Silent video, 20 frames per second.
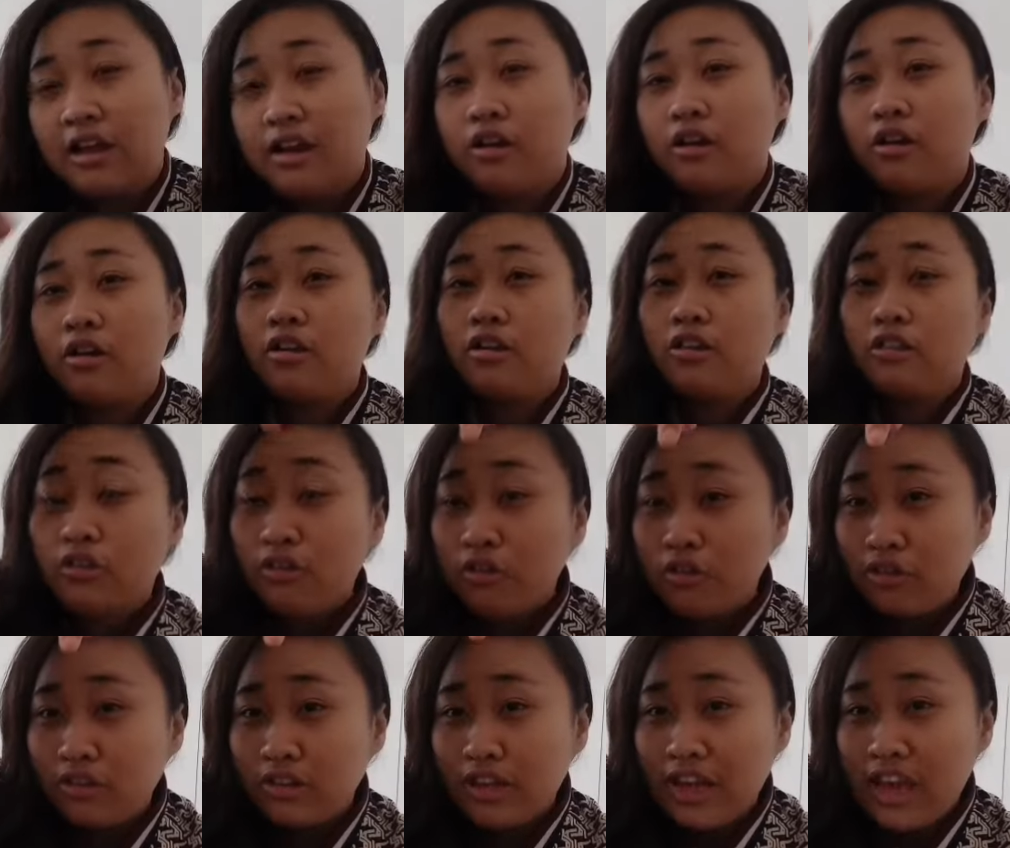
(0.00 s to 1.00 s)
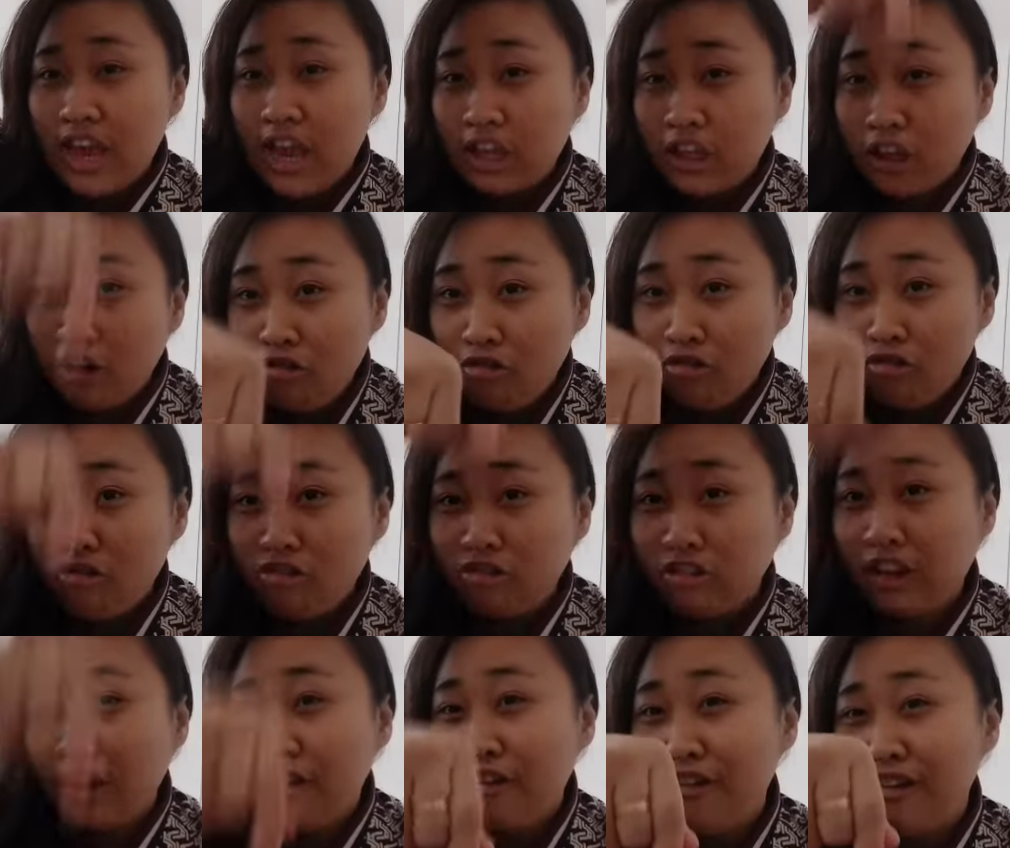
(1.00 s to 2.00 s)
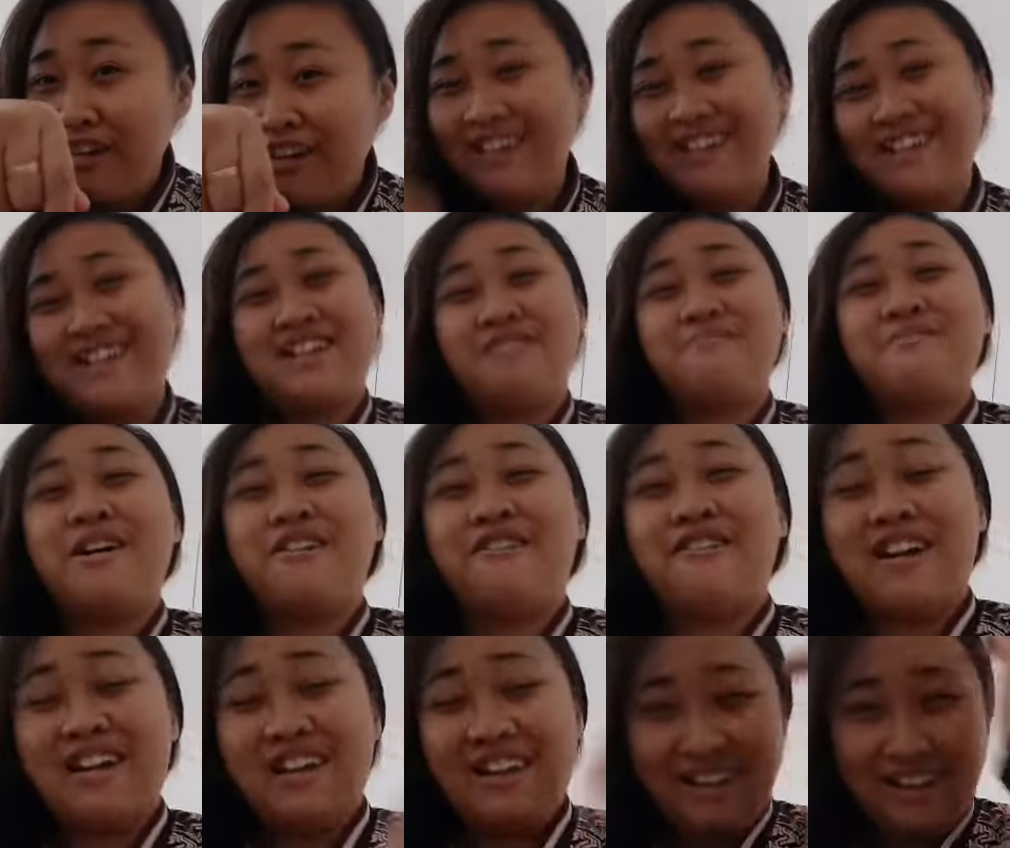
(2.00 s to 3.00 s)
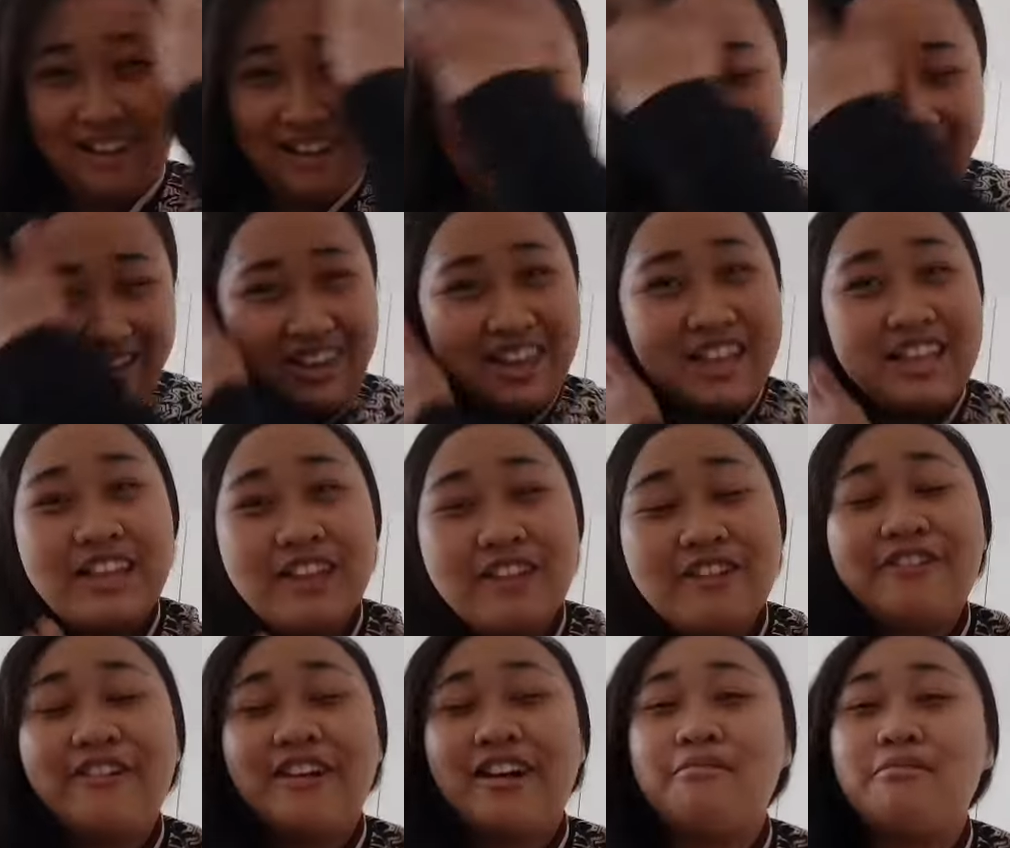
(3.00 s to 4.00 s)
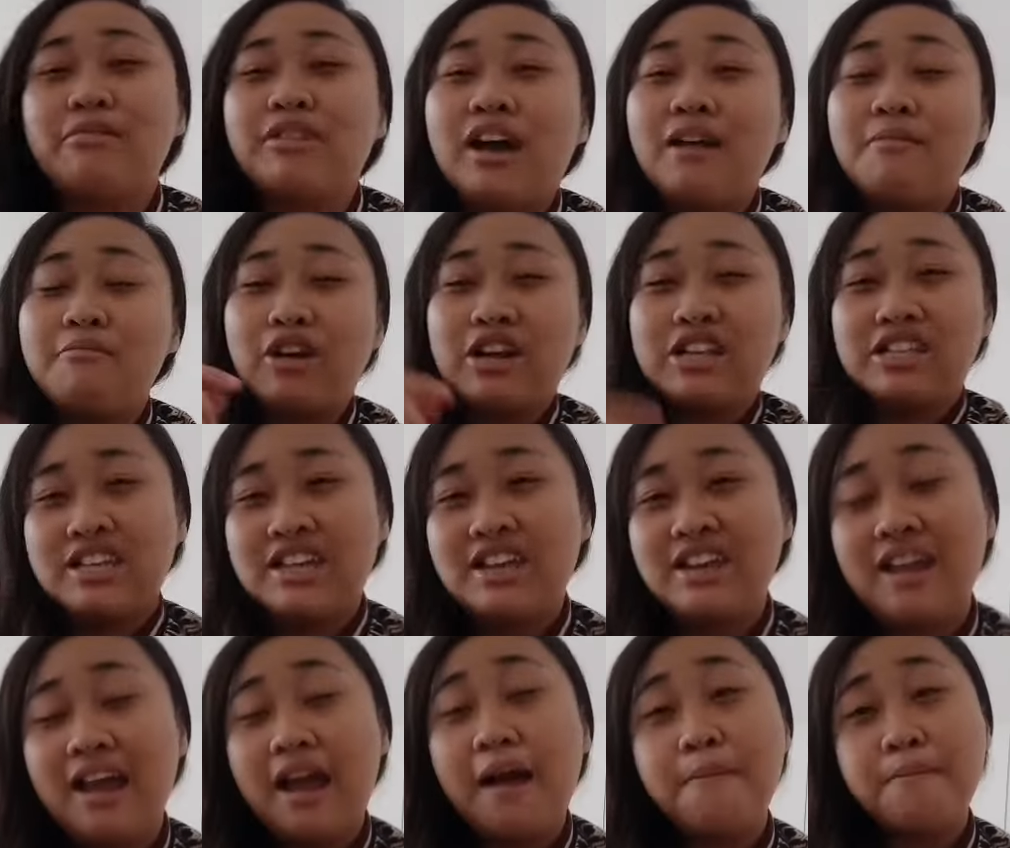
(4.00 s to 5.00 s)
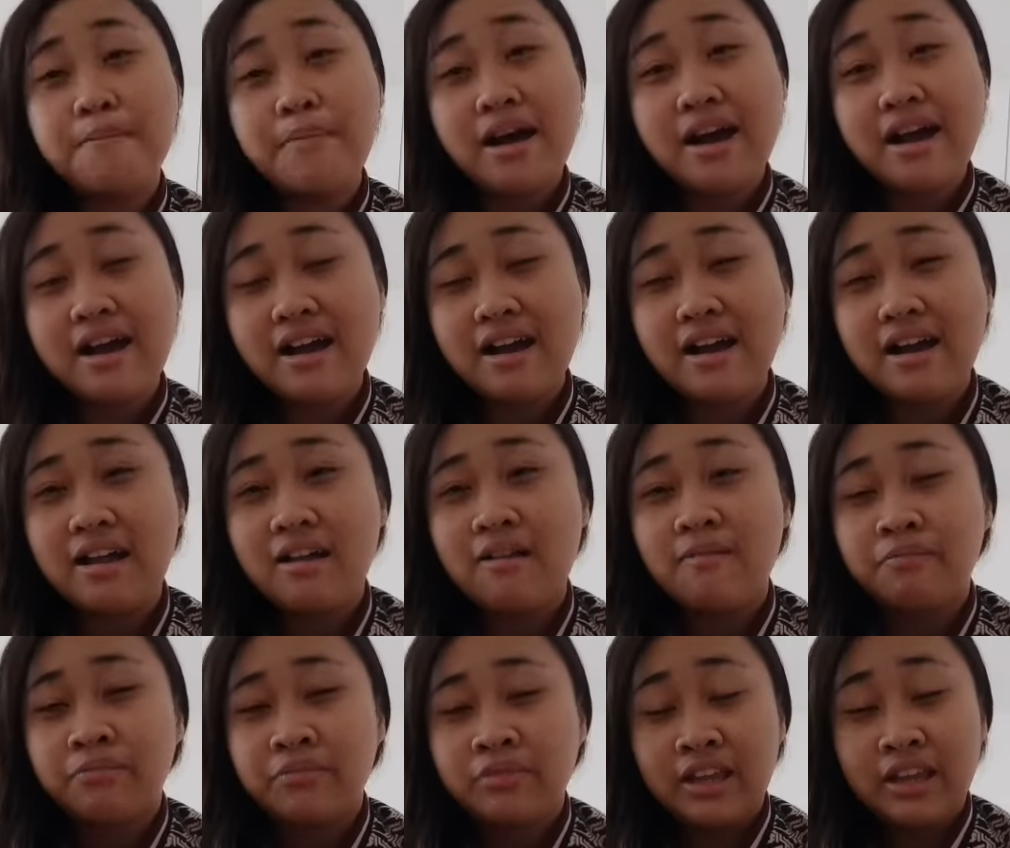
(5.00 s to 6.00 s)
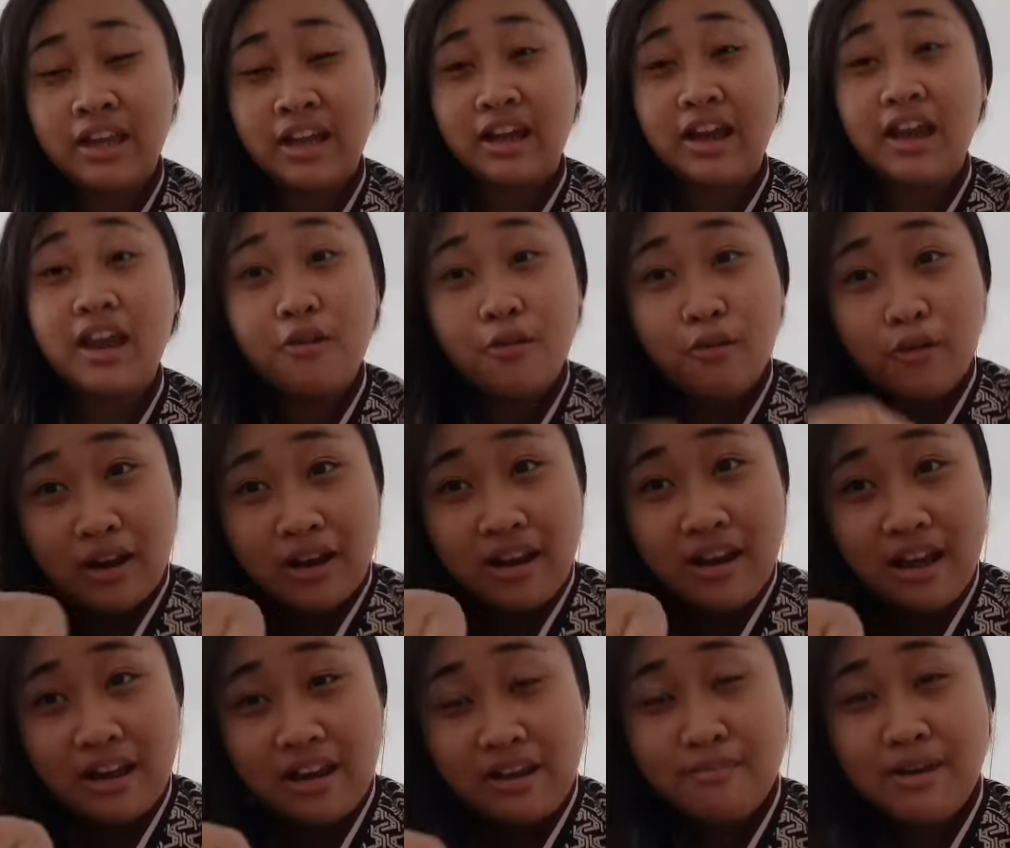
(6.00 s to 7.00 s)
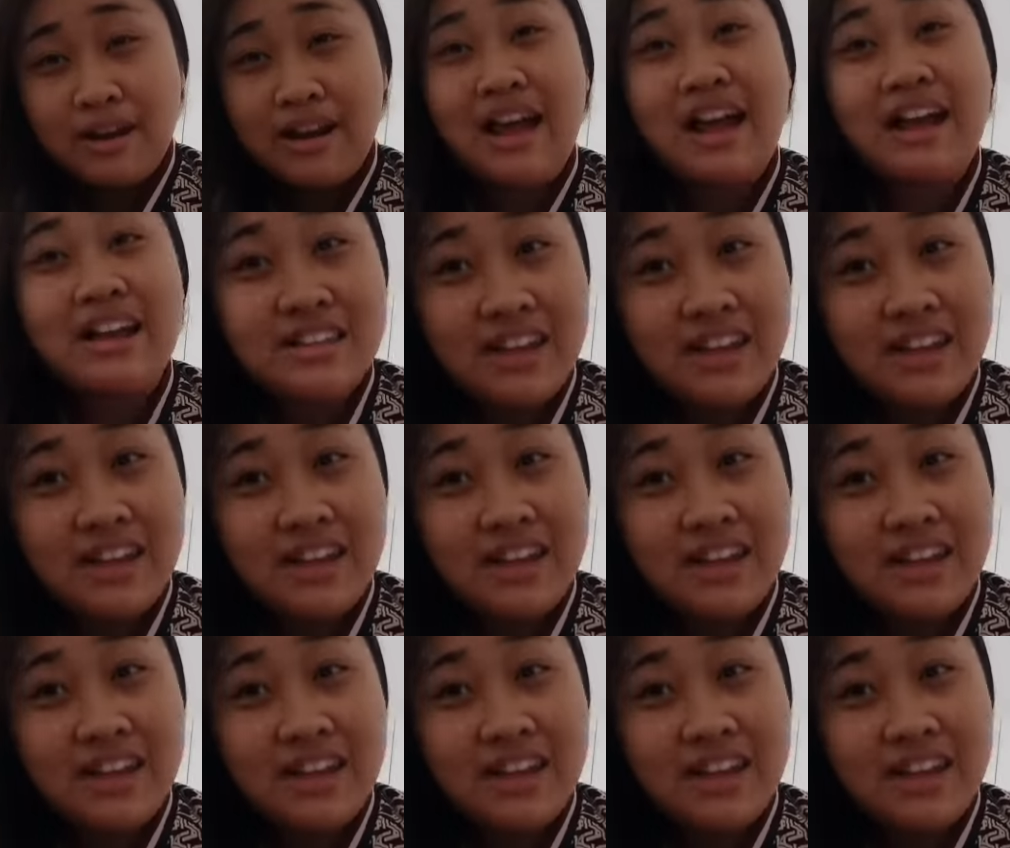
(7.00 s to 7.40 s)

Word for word: Turun tanya tlung tlung ke bawah. Gitu kalau misalkan mau kencing gampang. Tinggal ngewe dah di mana aja.